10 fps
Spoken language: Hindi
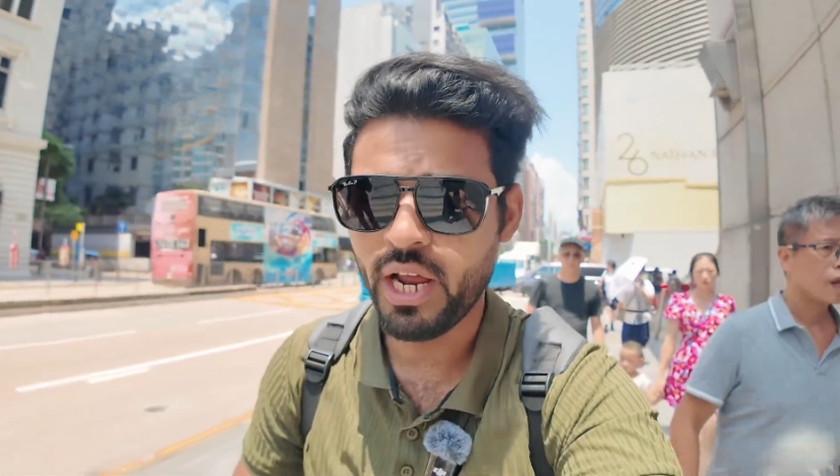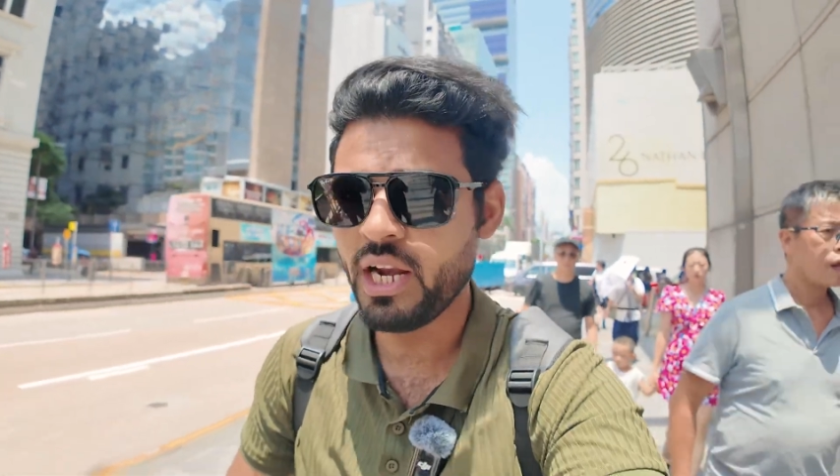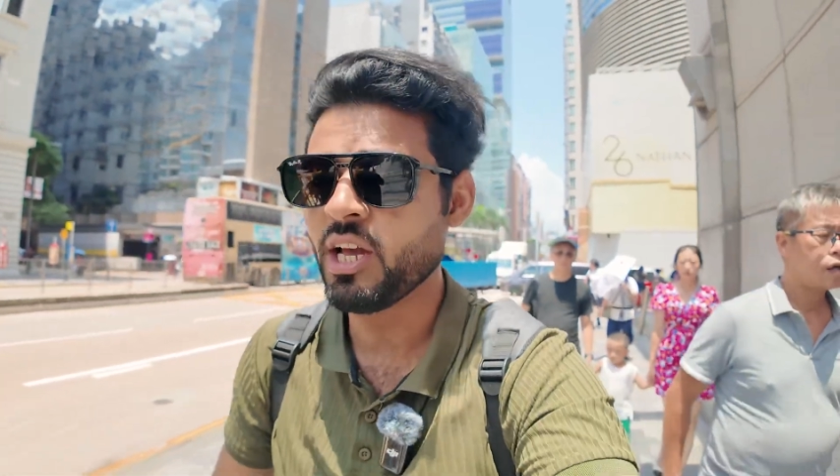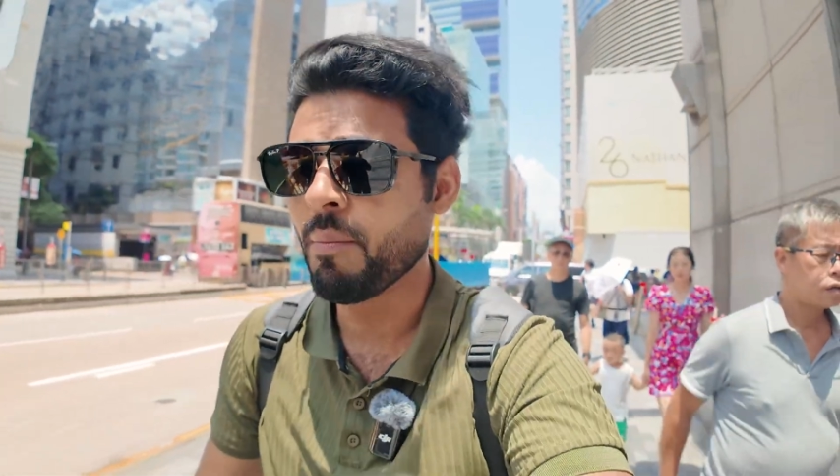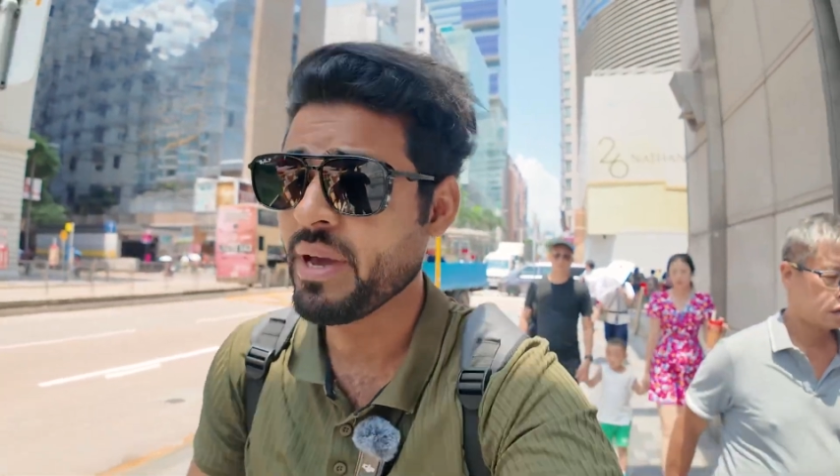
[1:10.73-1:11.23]
वो
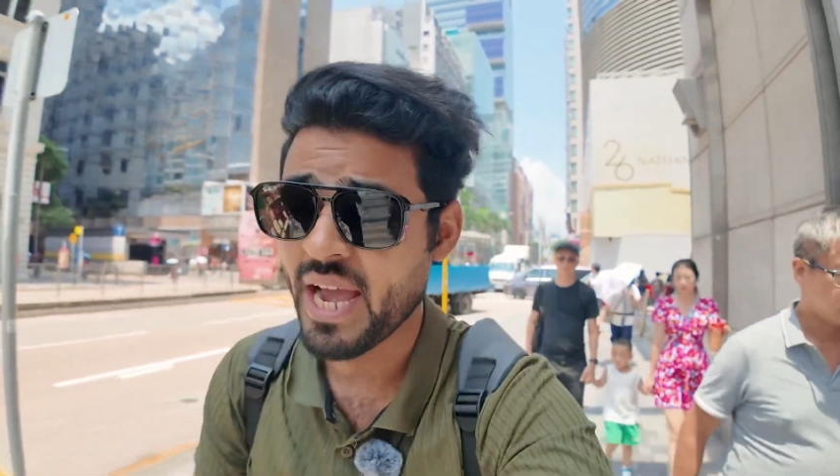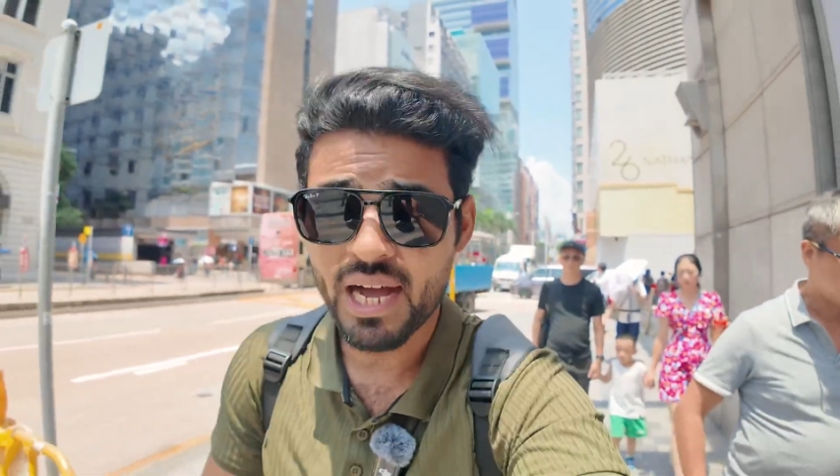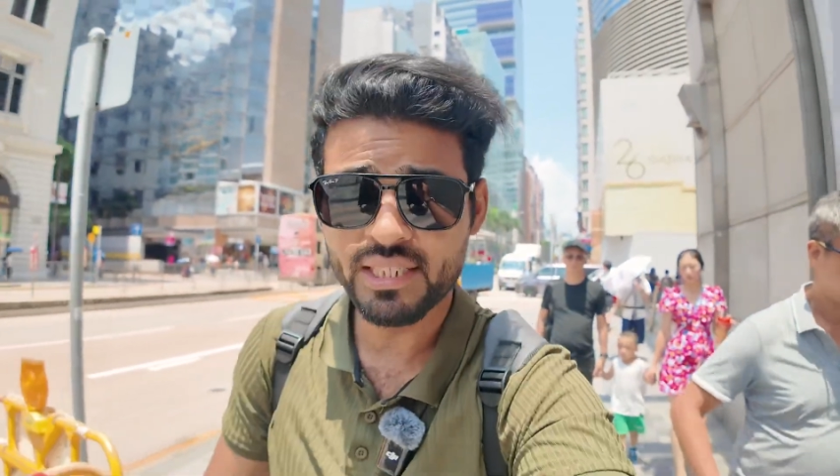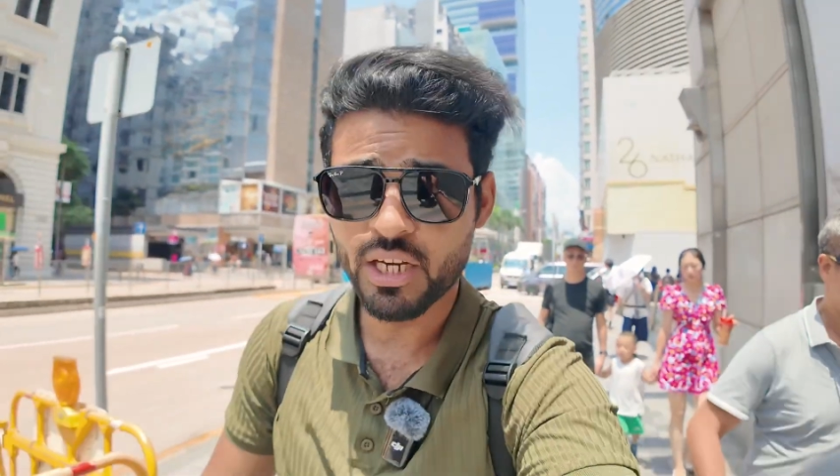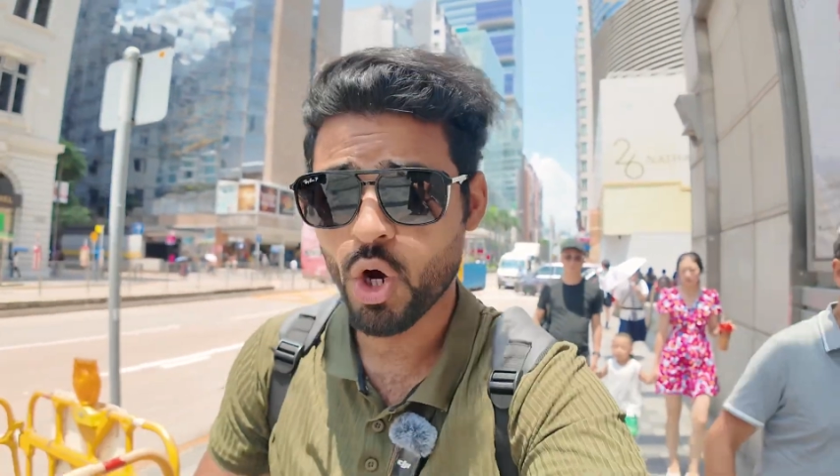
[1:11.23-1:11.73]
ले ली अब मैं
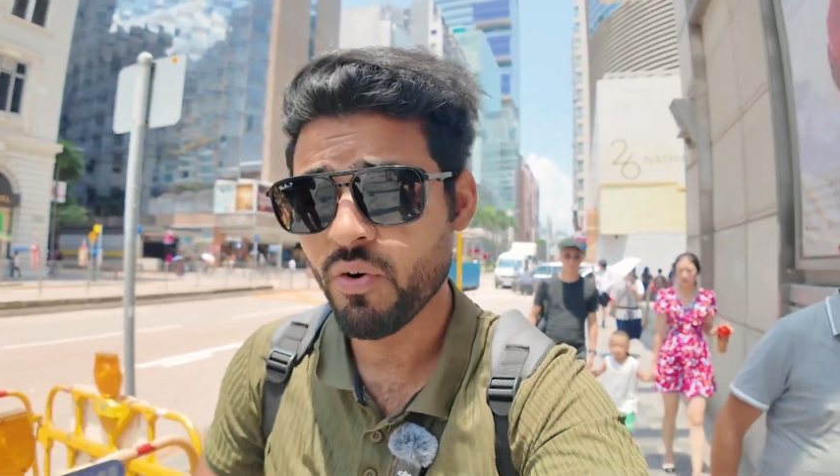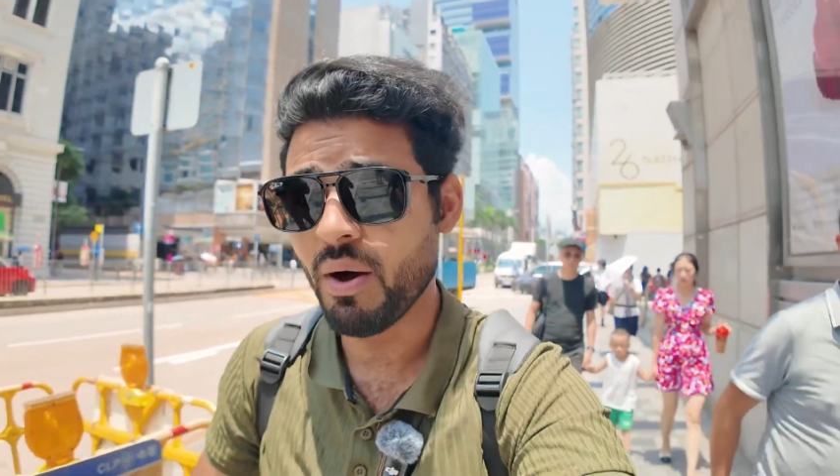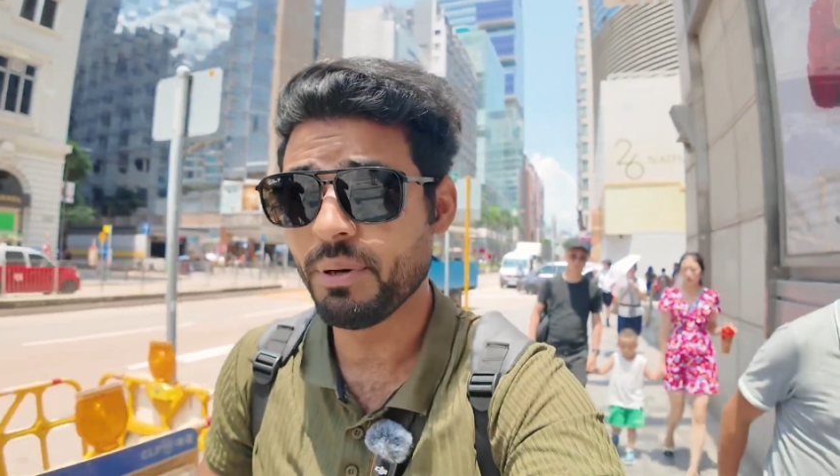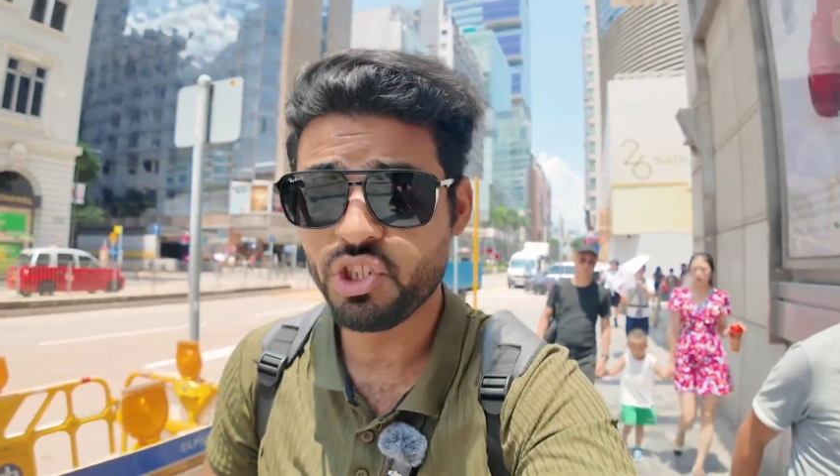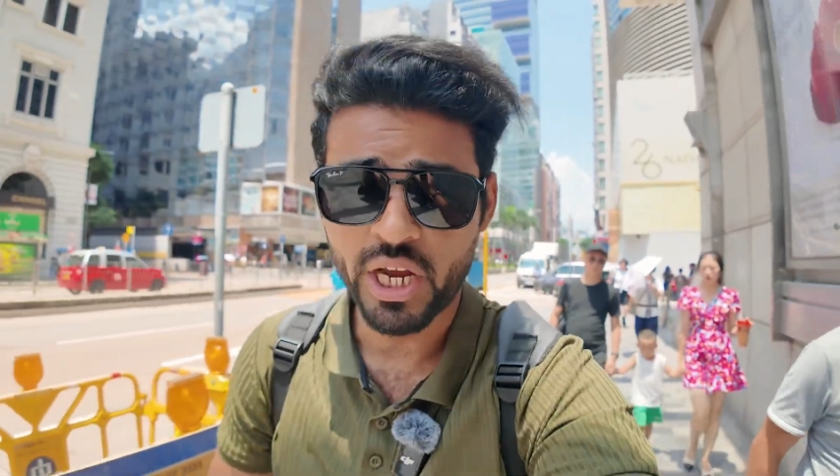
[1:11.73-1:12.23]
यहाँ से जाऊँगा
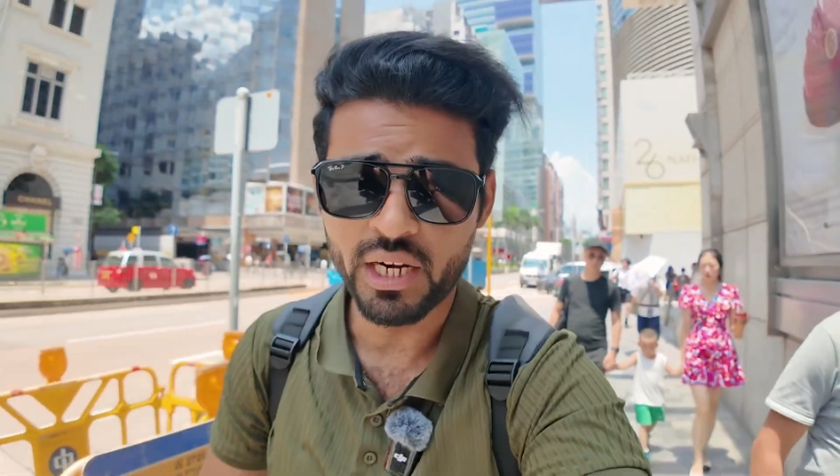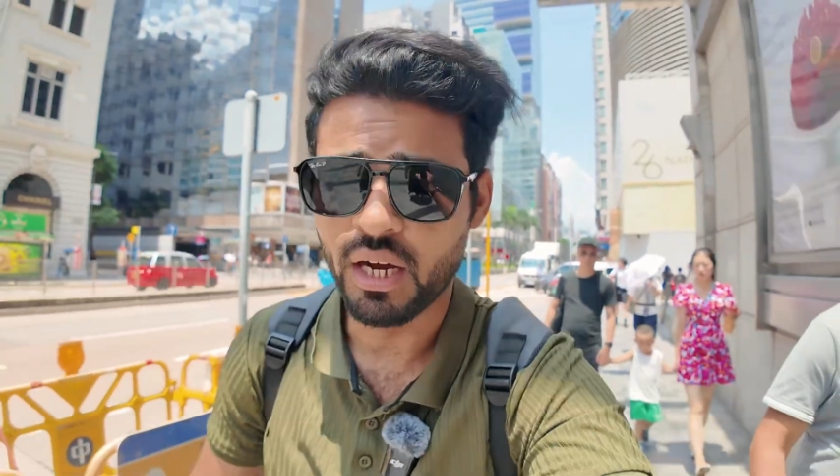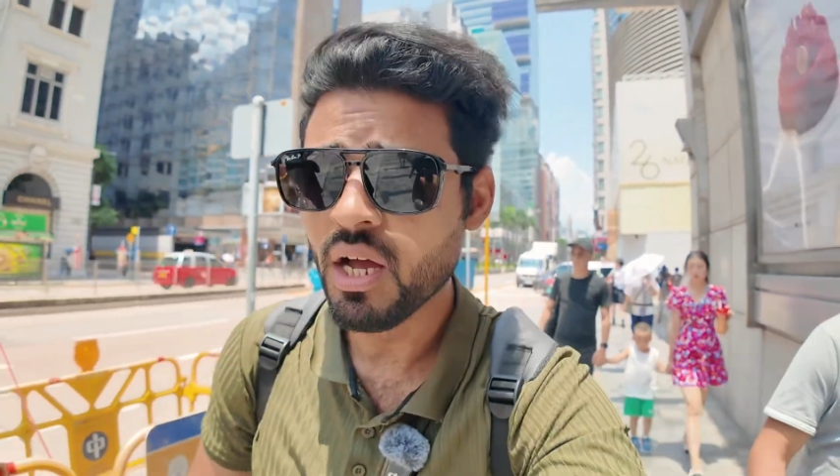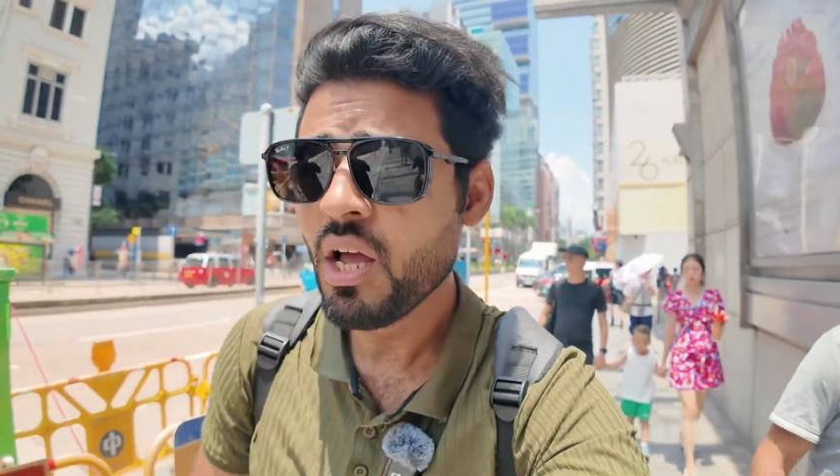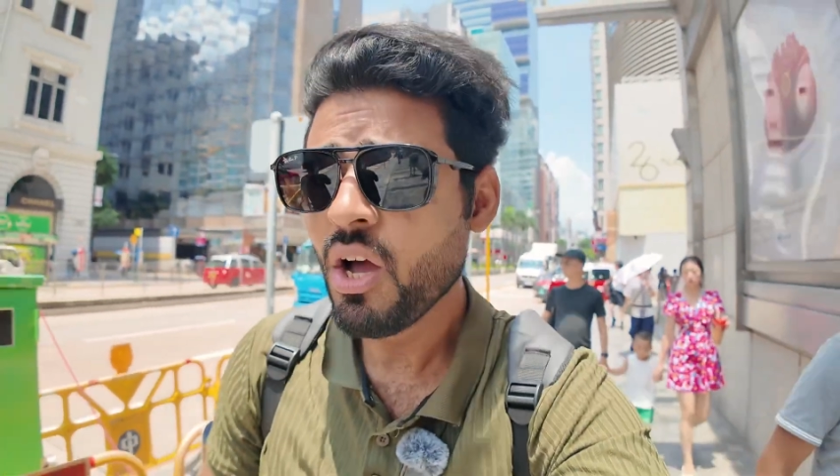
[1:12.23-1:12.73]
वापस
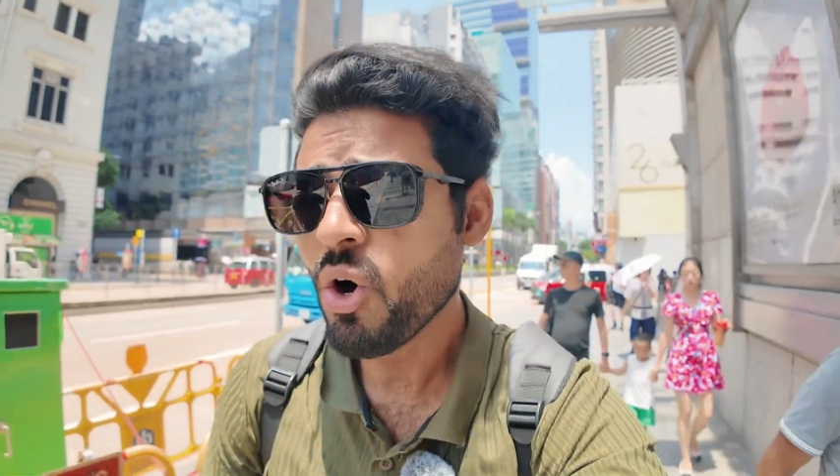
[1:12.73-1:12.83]
चाइना